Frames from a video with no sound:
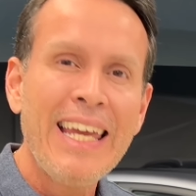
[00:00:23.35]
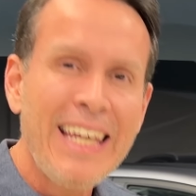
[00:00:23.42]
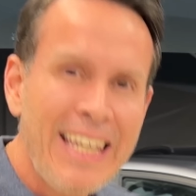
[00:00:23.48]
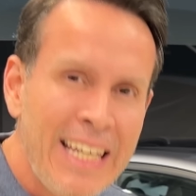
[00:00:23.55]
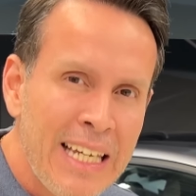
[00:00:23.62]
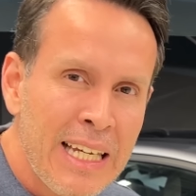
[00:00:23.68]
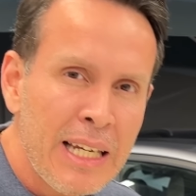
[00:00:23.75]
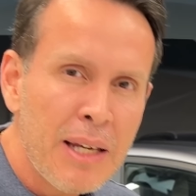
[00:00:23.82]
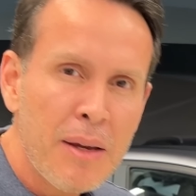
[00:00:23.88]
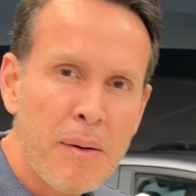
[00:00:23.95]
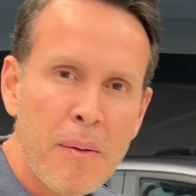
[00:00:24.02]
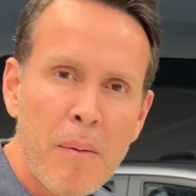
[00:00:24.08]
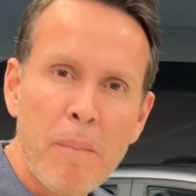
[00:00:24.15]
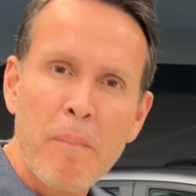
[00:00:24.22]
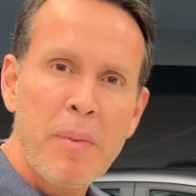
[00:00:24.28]

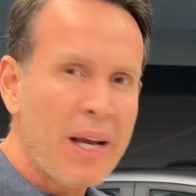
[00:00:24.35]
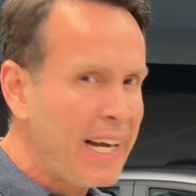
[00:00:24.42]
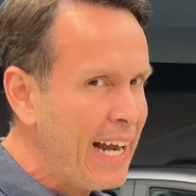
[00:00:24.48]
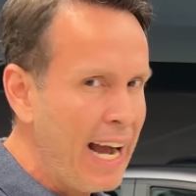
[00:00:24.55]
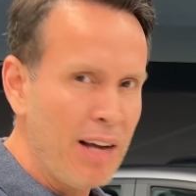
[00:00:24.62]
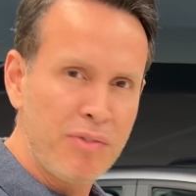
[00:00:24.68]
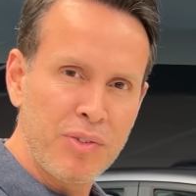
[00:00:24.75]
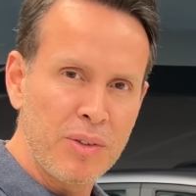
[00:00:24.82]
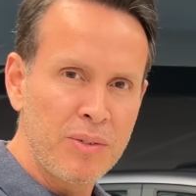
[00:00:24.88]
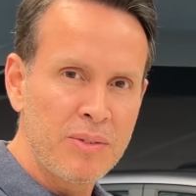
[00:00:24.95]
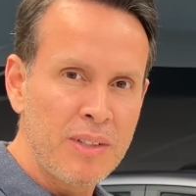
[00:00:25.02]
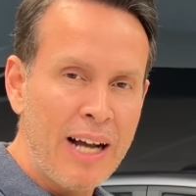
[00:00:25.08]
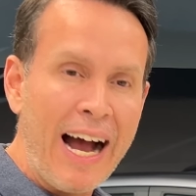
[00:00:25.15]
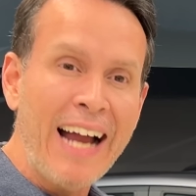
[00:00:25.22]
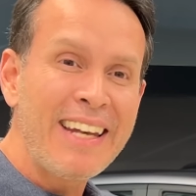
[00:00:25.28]
Impecável,
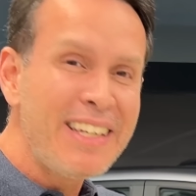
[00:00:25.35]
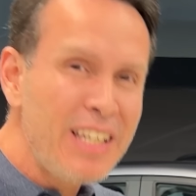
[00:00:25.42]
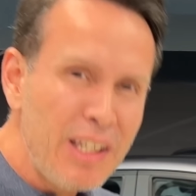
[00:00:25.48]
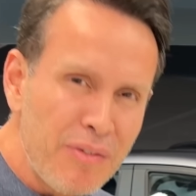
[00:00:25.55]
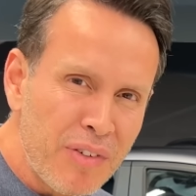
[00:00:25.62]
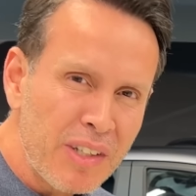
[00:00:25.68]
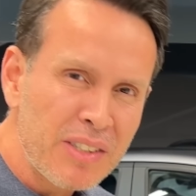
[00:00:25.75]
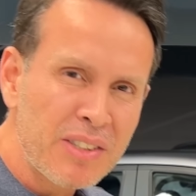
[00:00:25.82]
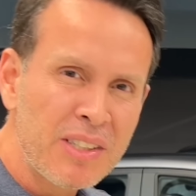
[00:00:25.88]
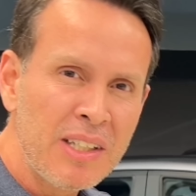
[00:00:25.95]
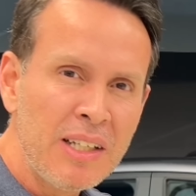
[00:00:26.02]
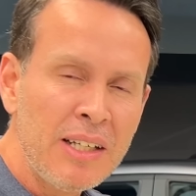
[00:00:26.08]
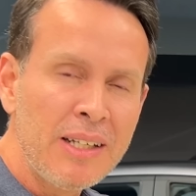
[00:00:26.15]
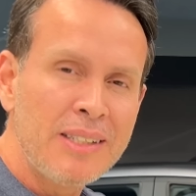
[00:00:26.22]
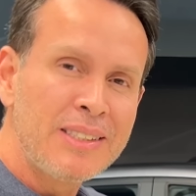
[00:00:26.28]
a níveis
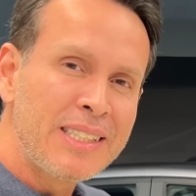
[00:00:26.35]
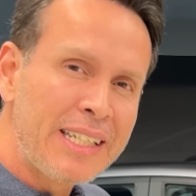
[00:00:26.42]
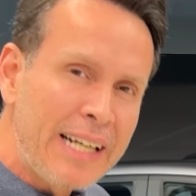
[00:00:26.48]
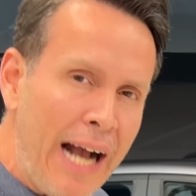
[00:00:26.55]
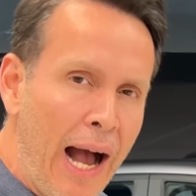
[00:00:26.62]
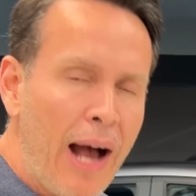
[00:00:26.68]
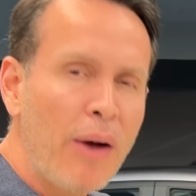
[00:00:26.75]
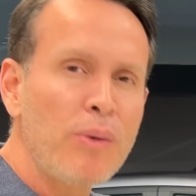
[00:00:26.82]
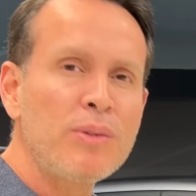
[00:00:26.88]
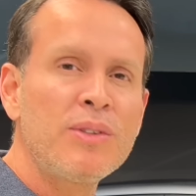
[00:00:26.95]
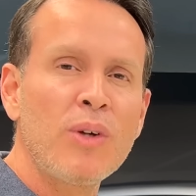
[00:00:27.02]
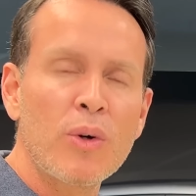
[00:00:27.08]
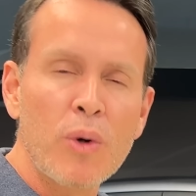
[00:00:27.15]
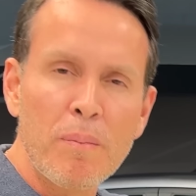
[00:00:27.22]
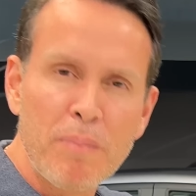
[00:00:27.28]
de carros
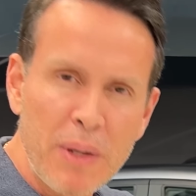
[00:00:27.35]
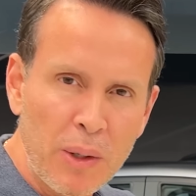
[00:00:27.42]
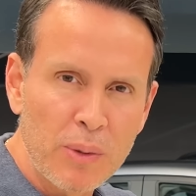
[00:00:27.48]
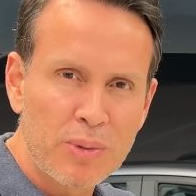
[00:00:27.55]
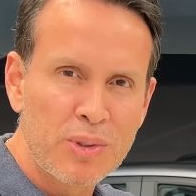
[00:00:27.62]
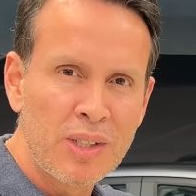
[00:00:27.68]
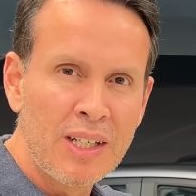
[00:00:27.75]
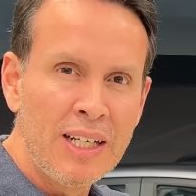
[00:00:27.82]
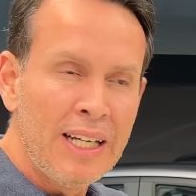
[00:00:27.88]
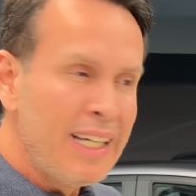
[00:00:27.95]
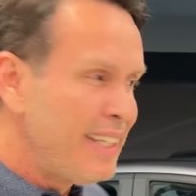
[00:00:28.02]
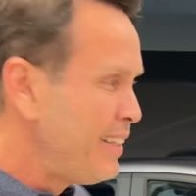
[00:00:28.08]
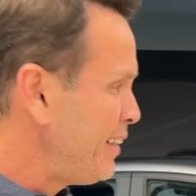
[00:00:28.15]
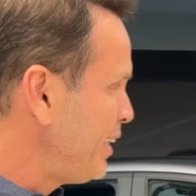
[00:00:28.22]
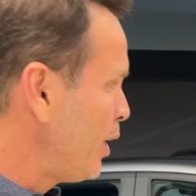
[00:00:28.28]
europeus
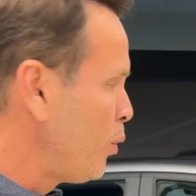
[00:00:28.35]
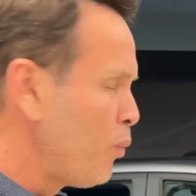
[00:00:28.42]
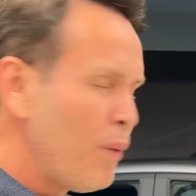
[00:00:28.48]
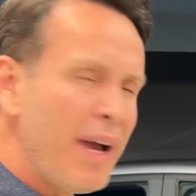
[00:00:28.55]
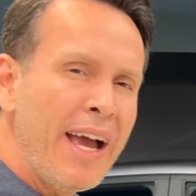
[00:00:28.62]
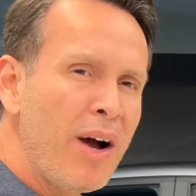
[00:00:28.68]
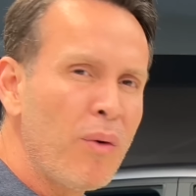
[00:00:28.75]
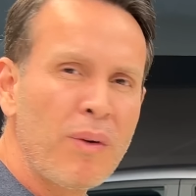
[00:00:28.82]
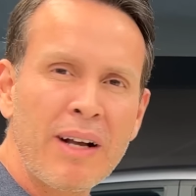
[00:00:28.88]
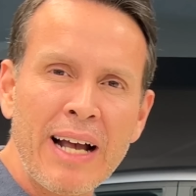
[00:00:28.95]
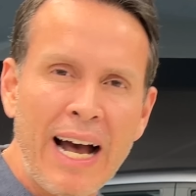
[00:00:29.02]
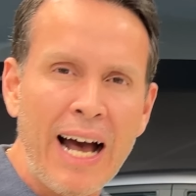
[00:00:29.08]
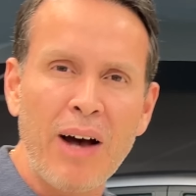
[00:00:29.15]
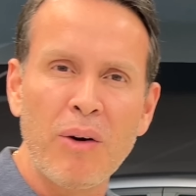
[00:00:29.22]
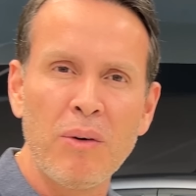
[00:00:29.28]
não é um
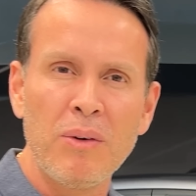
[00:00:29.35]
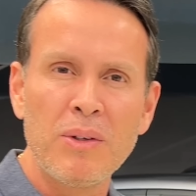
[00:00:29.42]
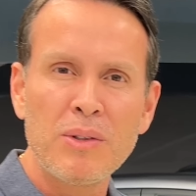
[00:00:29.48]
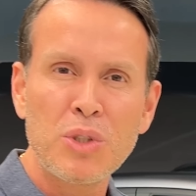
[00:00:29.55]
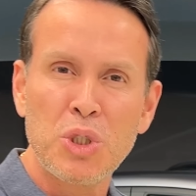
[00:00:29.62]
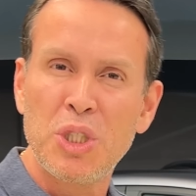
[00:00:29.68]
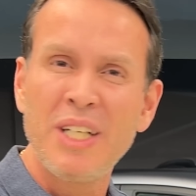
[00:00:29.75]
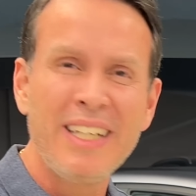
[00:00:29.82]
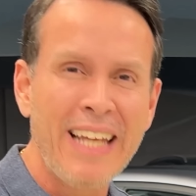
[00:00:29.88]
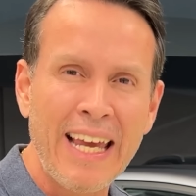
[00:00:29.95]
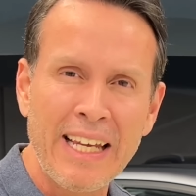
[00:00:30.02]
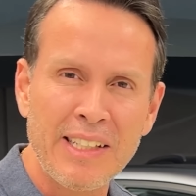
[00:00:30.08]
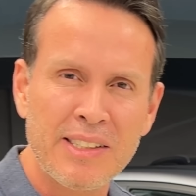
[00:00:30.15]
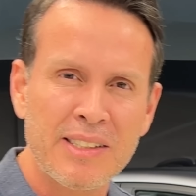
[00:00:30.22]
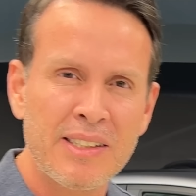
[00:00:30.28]
carro
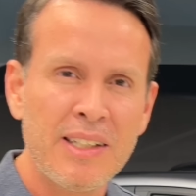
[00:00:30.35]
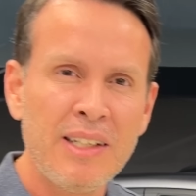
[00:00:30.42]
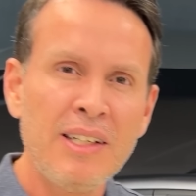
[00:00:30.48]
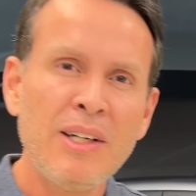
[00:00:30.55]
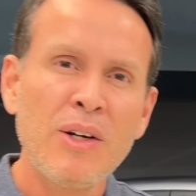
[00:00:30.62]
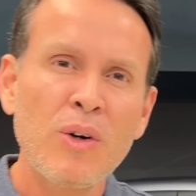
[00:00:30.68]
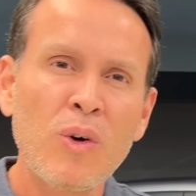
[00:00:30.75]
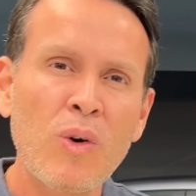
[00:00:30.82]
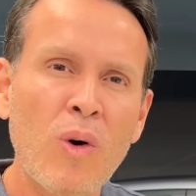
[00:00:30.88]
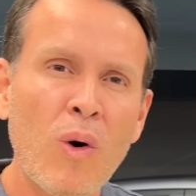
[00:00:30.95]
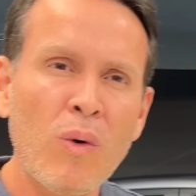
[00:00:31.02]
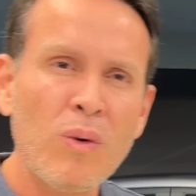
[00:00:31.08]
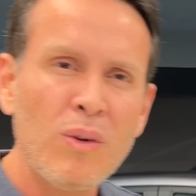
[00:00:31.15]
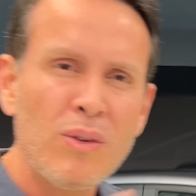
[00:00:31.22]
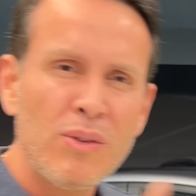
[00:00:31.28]
chinês
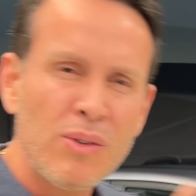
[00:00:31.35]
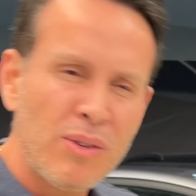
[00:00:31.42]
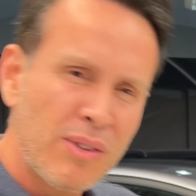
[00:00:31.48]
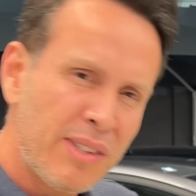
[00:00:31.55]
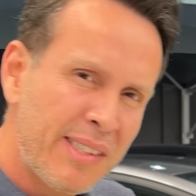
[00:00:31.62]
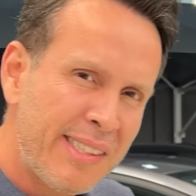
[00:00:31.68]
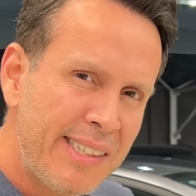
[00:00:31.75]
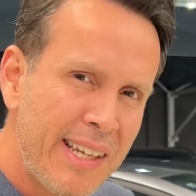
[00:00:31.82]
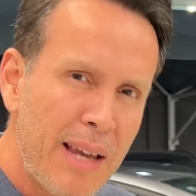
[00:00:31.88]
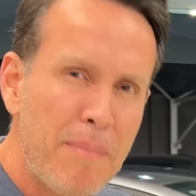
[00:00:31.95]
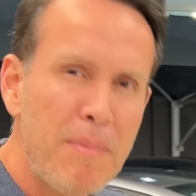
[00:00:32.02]
com C